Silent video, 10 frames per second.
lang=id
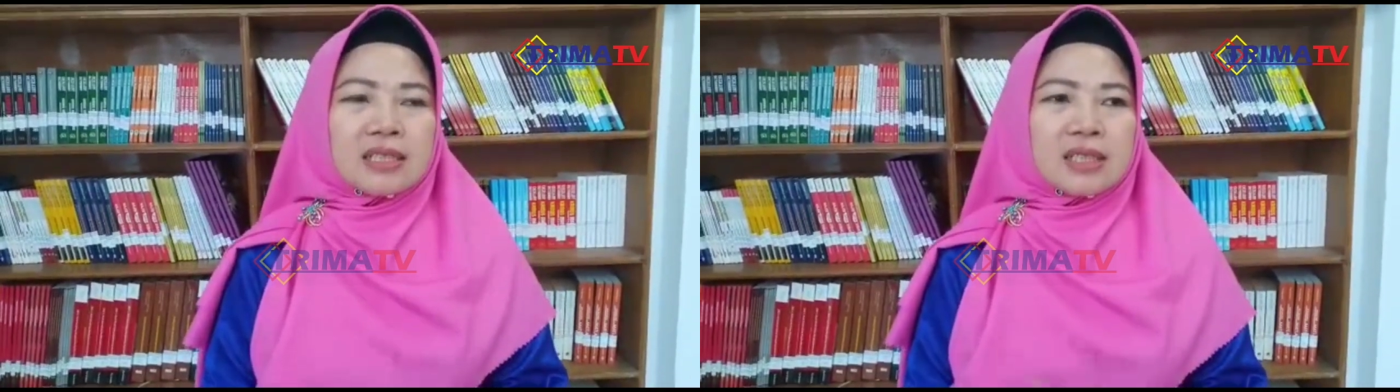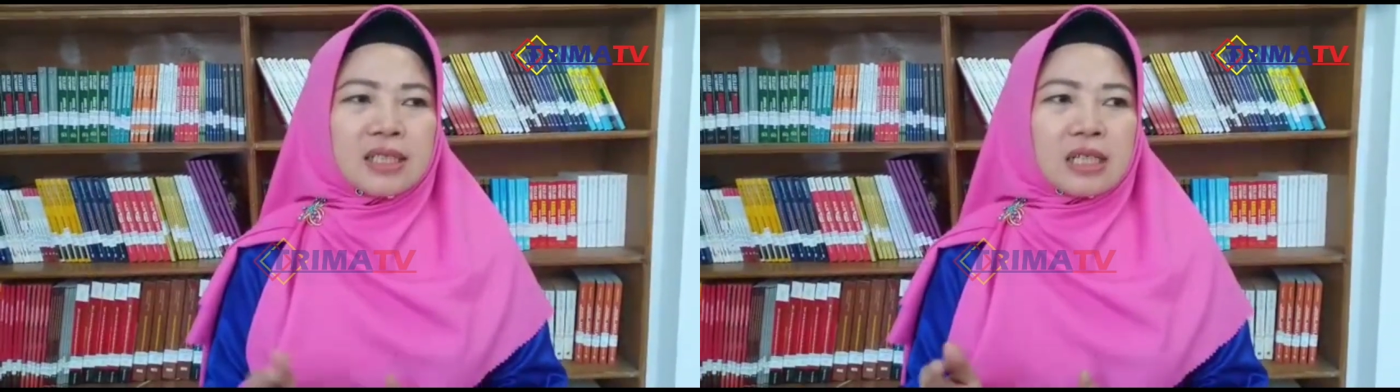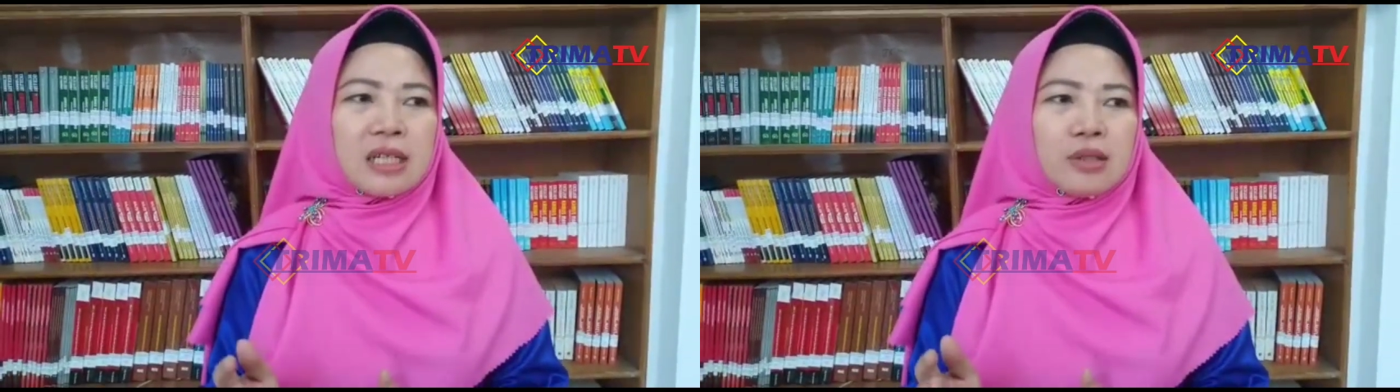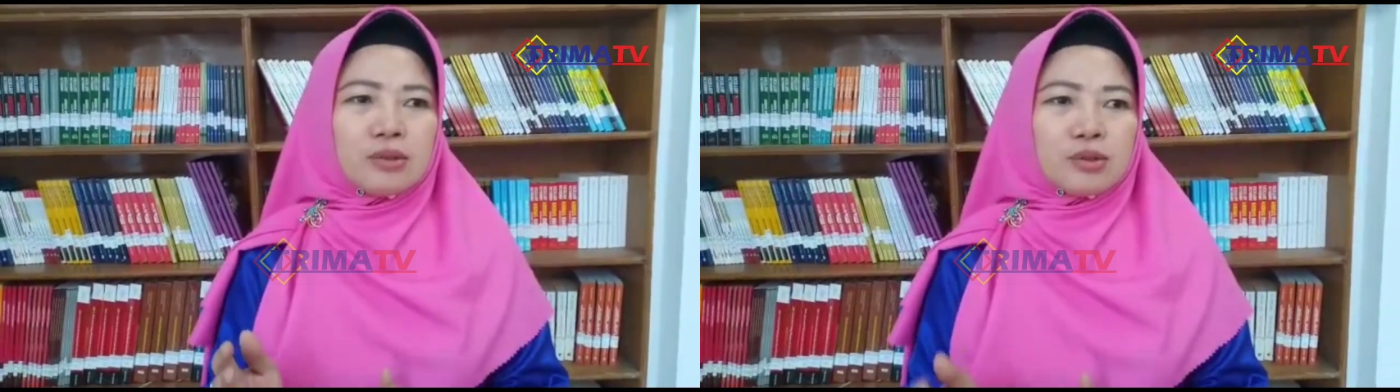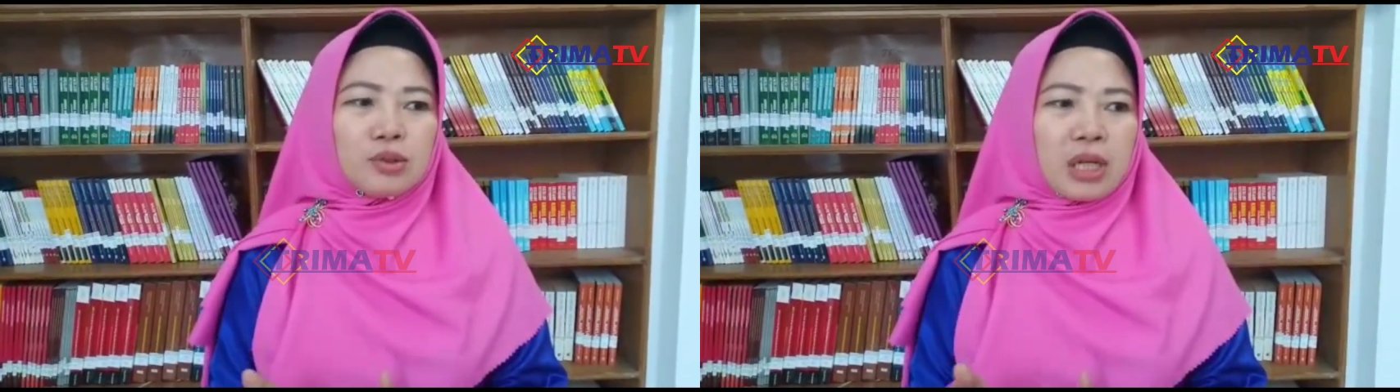Jadi kalau
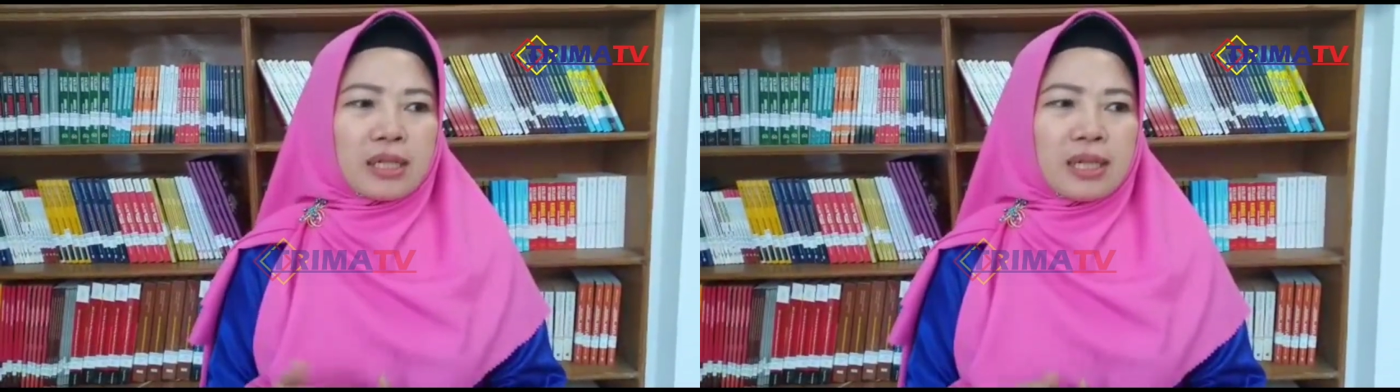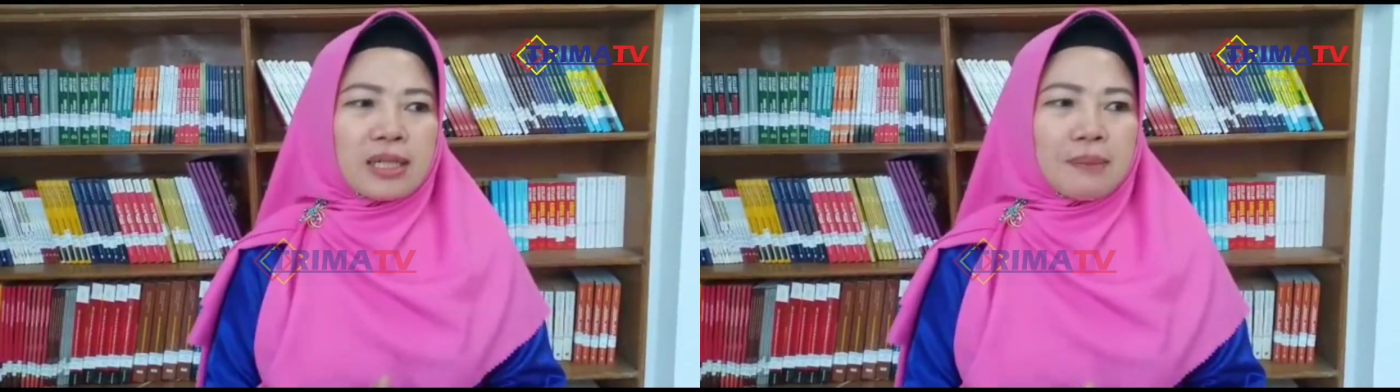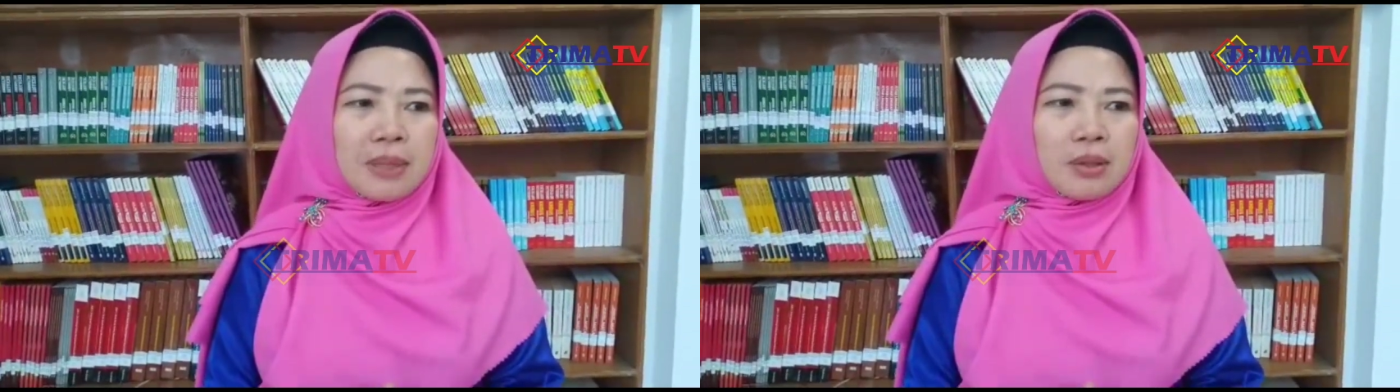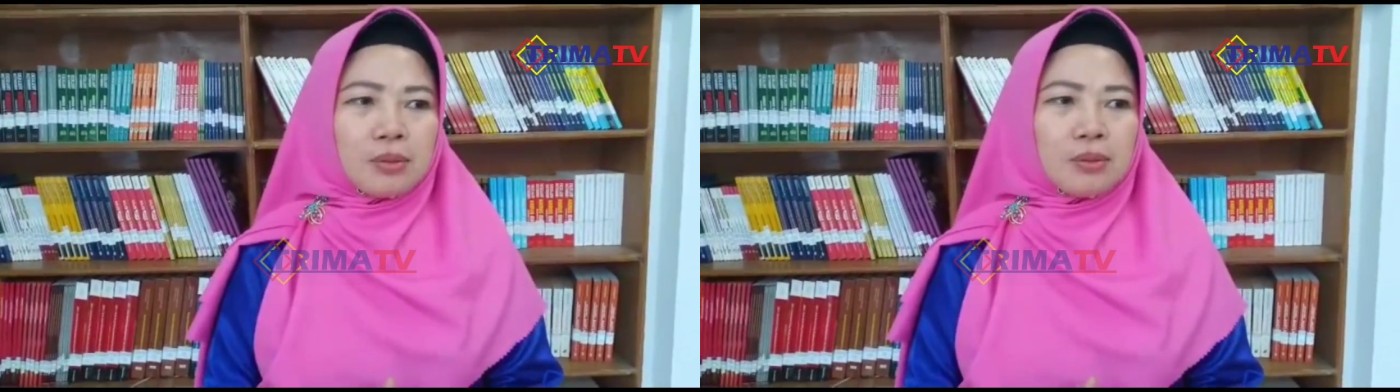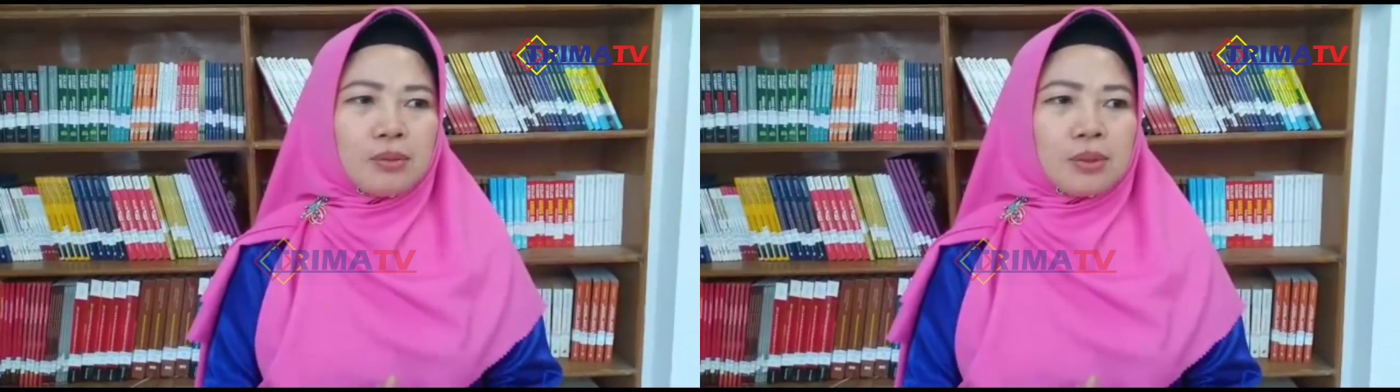untuk anak-anak
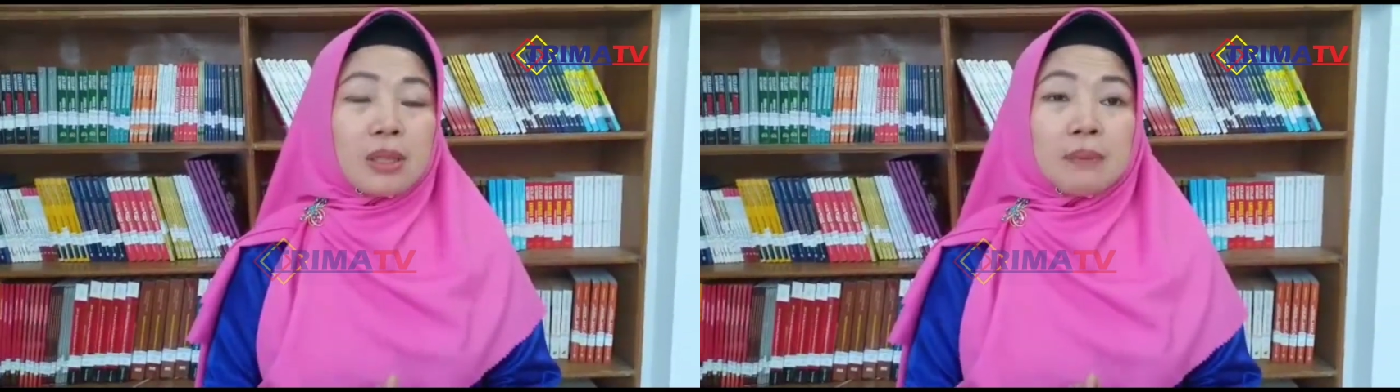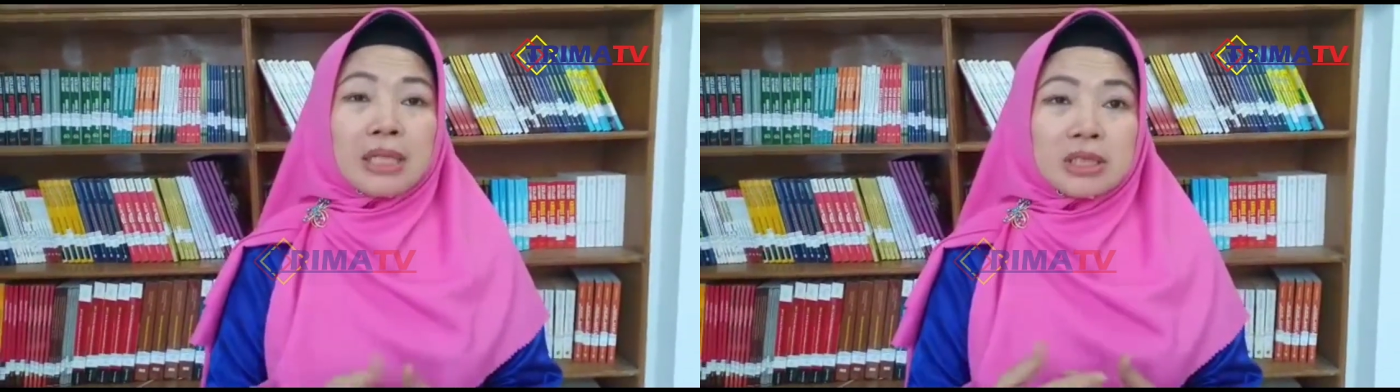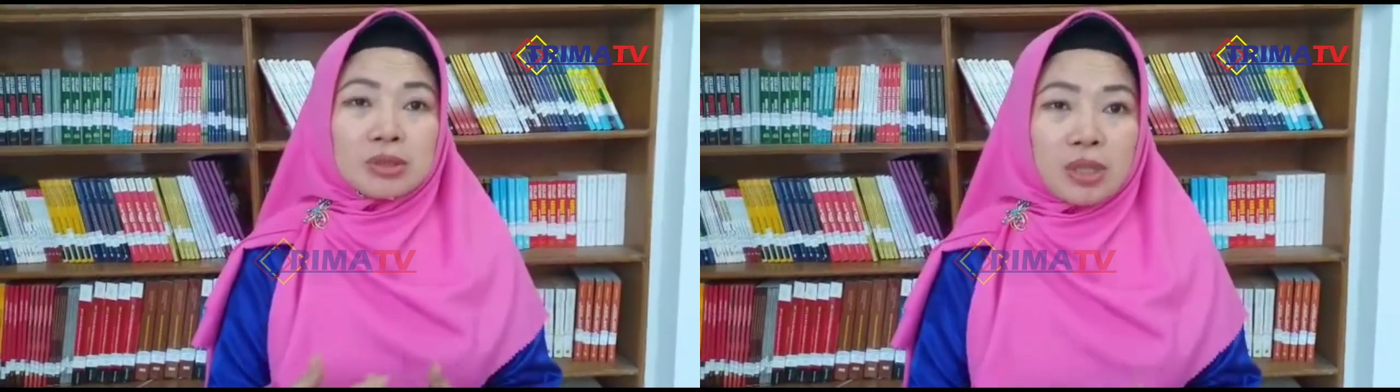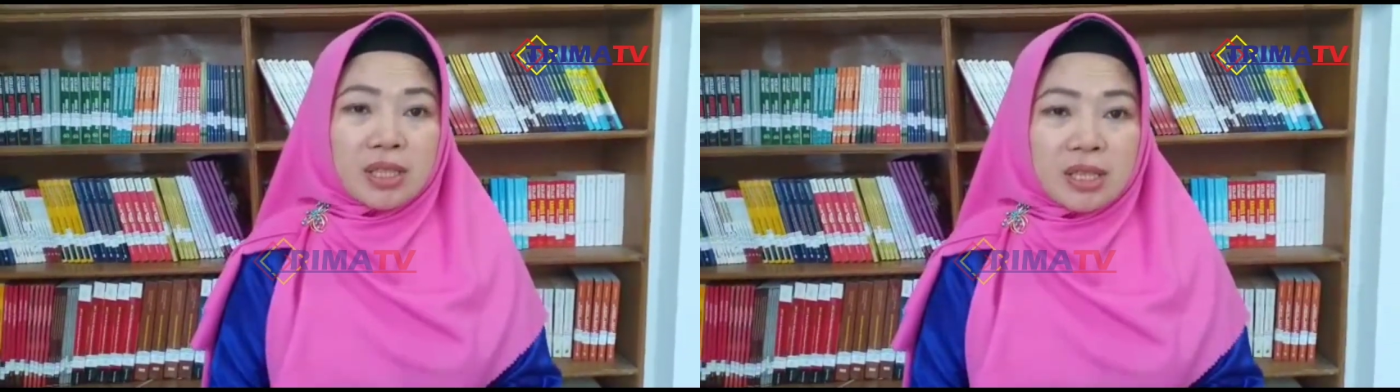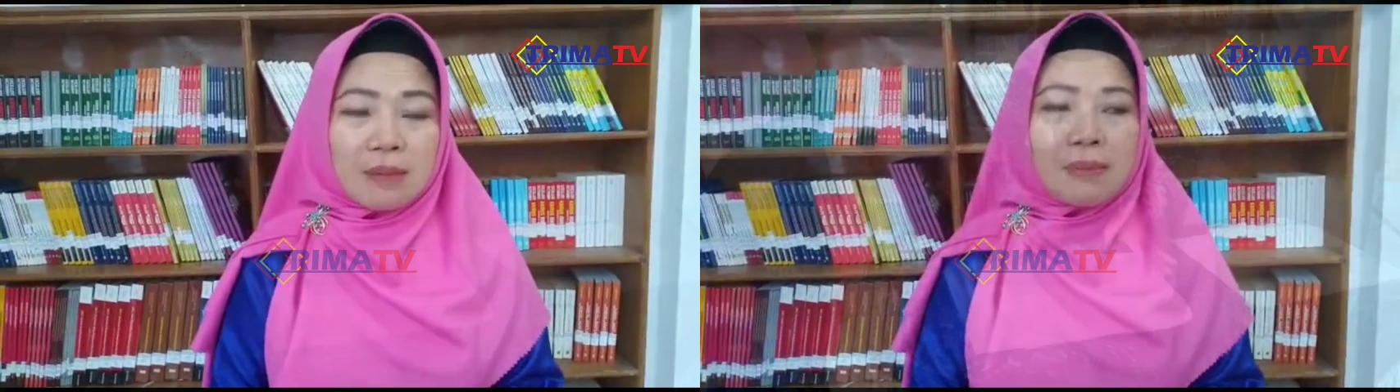mau uh, mahasiswa kita